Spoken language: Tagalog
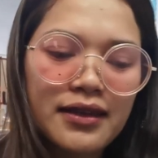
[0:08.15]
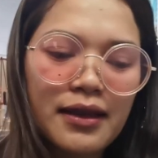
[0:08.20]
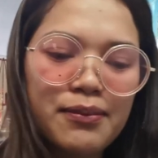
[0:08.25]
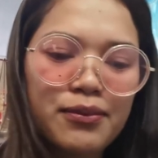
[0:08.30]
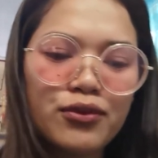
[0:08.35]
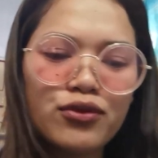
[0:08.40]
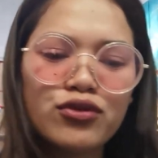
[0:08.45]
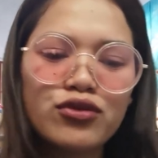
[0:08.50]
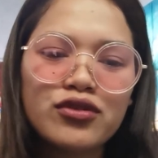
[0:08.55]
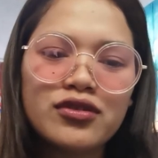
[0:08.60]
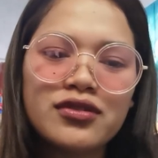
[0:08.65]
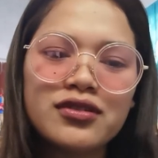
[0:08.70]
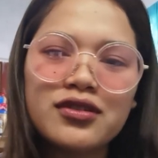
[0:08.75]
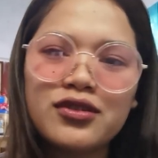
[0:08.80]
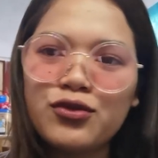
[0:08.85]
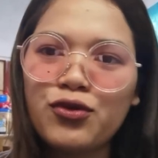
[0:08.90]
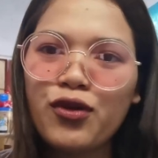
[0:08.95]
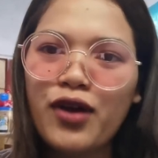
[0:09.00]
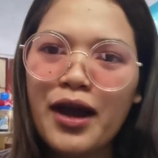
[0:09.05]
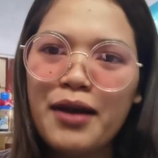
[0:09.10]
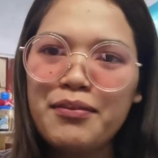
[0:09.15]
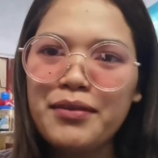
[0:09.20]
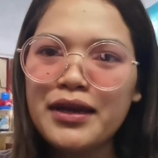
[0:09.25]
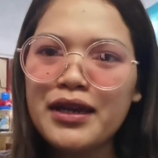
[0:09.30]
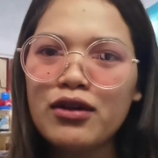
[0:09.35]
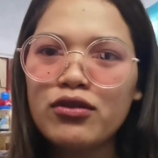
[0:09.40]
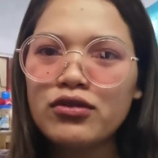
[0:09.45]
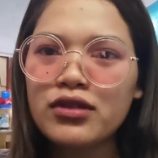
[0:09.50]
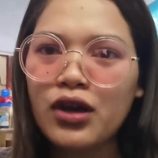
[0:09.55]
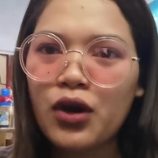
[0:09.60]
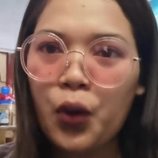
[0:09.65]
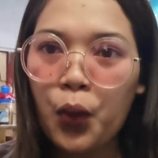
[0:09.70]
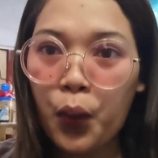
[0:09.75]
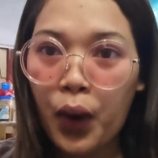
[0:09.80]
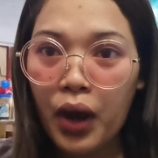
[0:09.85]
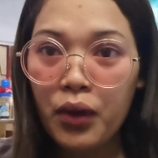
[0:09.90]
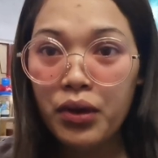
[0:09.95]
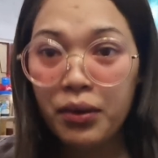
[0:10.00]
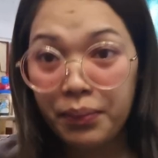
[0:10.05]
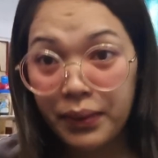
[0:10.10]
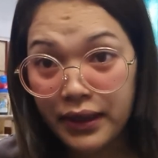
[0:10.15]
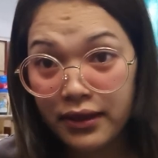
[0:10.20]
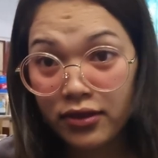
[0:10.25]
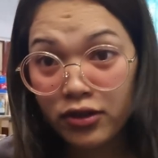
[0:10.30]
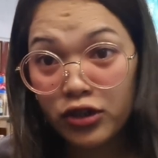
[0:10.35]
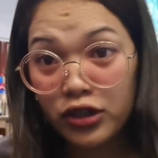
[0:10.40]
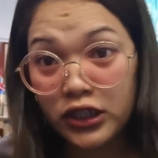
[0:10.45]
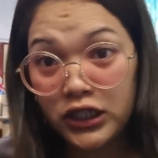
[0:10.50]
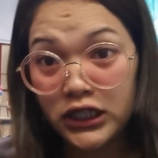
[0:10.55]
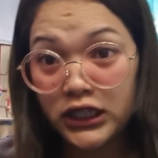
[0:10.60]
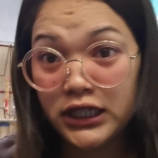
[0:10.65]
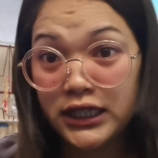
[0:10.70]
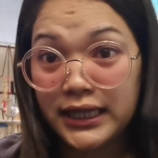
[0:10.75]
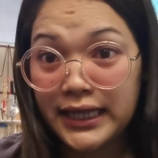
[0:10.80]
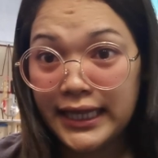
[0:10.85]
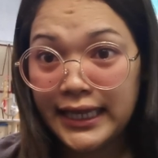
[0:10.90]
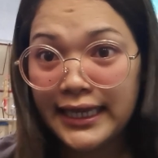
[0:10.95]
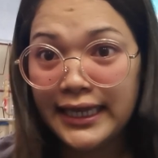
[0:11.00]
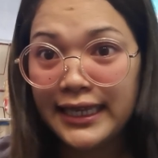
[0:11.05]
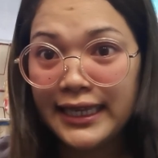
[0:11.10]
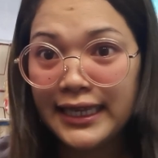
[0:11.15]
Tapos yung camera ko ng Huawei P30